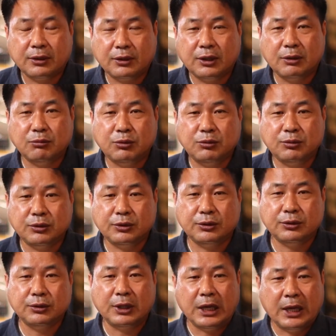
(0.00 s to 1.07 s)
그런
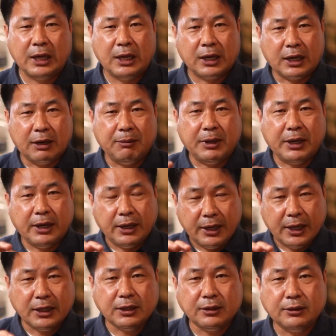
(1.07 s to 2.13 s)
부분들은 카메라의
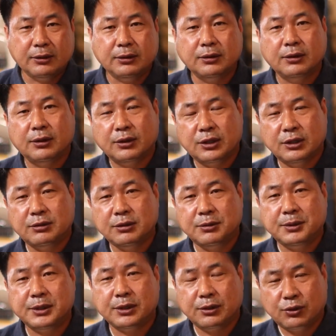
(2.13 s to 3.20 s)
헤드를
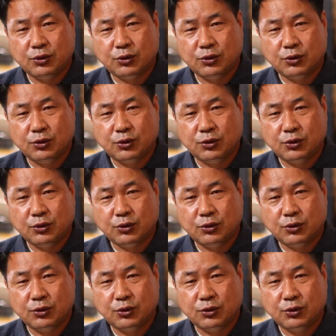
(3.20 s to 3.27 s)
뒤집어